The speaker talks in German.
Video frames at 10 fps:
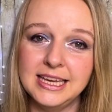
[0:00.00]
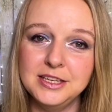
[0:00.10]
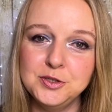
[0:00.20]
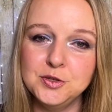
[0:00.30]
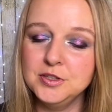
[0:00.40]

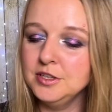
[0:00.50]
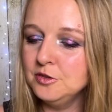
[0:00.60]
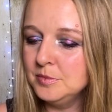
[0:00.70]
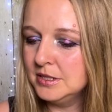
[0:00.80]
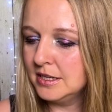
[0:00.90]
In Türchen
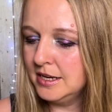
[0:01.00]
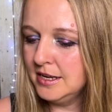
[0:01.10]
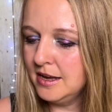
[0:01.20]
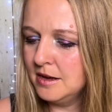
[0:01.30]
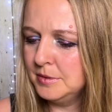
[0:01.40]
Nummer
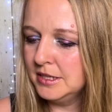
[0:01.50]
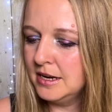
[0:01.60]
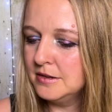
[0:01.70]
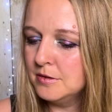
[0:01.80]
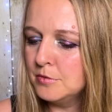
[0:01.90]
3 habe ich
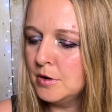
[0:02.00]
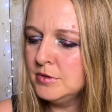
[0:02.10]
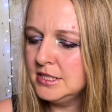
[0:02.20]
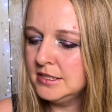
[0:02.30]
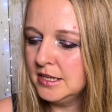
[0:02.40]
ein
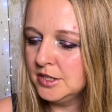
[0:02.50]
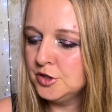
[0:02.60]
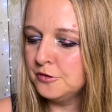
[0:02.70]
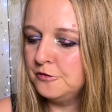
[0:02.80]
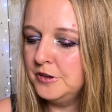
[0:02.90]
Rosy
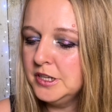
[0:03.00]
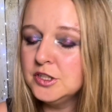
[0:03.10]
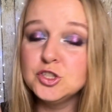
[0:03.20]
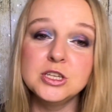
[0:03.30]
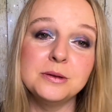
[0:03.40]
Touch
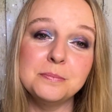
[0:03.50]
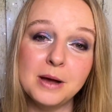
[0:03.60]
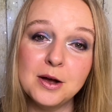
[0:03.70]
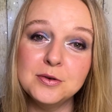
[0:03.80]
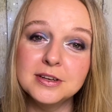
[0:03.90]
Finishing
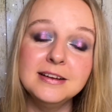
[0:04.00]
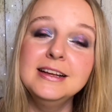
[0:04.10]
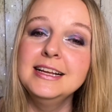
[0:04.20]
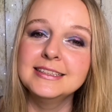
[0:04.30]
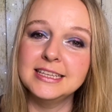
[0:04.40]
Powder.
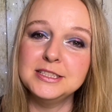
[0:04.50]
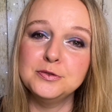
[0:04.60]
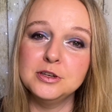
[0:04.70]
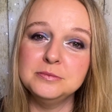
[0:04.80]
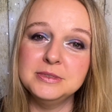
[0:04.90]
Das
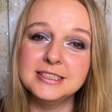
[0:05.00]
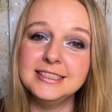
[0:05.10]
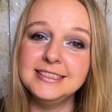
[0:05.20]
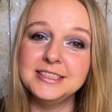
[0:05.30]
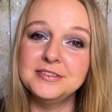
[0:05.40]
freut mich
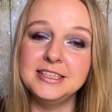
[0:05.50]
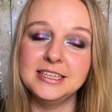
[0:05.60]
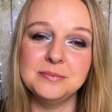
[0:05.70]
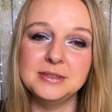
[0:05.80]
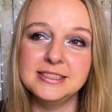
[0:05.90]
riesig, weil
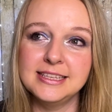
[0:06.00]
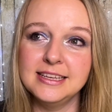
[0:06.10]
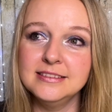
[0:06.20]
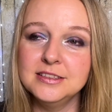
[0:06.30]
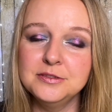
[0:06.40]
ich habe
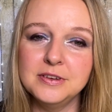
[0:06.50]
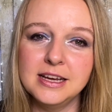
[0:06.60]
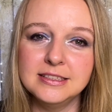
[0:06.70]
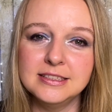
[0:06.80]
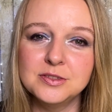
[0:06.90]
gesehen,
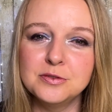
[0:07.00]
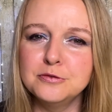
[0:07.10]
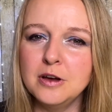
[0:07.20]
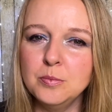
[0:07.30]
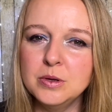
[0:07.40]
irgendwer hatte so ein
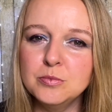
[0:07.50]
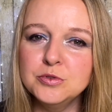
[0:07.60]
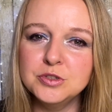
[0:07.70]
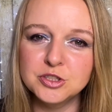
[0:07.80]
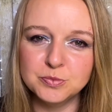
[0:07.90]

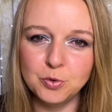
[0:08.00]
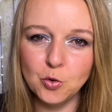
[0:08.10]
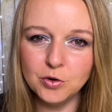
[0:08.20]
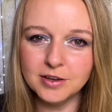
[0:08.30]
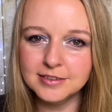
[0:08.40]
farbgebundenes
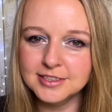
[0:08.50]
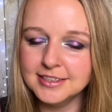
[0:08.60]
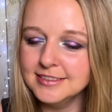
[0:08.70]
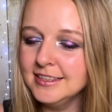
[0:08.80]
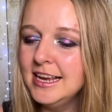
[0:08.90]
Puder
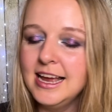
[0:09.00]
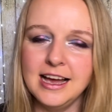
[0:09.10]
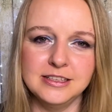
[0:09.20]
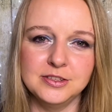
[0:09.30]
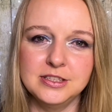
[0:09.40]
drin.
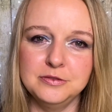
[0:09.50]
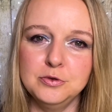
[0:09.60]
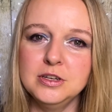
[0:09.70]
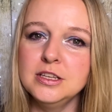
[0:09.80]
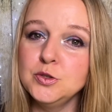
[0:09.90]
Also es sind
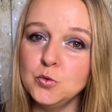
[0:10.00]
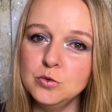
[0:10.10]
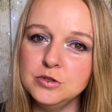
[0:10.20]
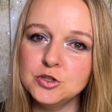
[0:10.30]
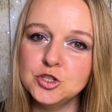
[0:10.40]
wirklich
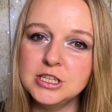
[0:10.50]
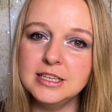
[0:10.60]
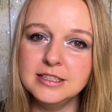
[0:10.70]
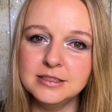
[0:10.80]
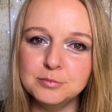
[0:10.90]

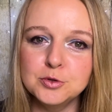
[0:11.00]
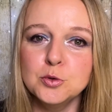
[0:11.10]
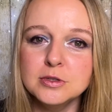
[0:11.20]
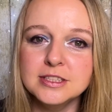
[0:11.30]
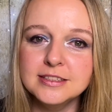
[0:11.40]
unterschiedliche
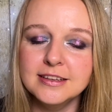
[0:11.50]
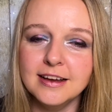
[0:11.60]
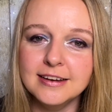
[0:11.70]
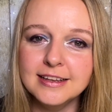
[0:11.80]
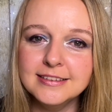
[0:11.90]
Produkte in den
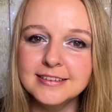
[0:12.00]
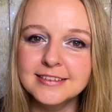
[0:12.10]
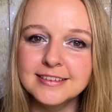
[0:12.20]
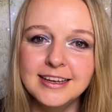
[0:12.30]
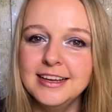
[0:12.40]

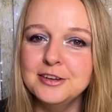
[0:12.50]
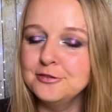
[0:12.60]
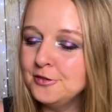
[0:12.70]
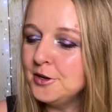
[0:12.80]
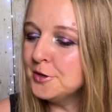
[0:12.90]
Kalendern.
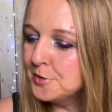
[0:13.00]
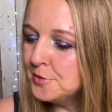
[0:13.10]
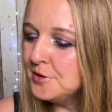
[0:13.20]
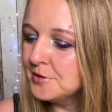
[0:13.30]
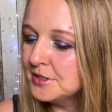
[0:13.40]
Voll
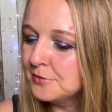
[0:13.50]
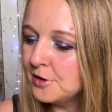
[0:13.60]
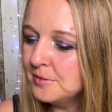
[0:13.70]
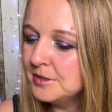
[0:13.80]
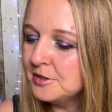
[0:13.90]
cool und ich
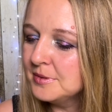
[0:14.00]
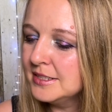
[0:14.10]
freue mich über